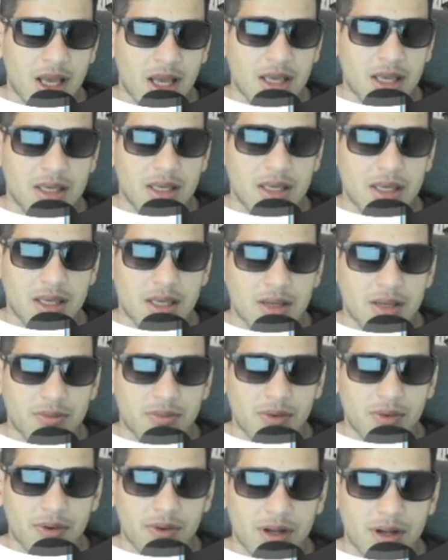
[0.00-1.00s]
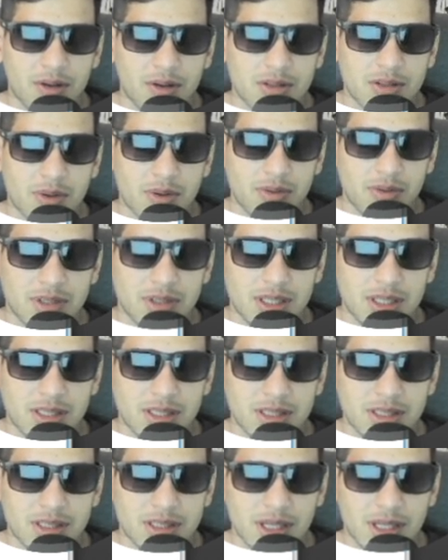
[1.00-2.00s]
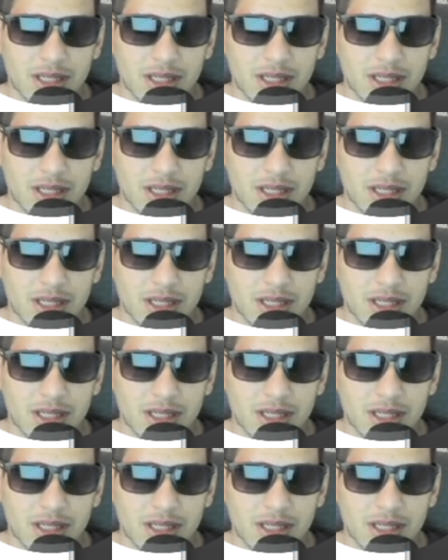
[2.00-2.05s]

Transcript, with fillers: E vou falar uma coisa para vocês.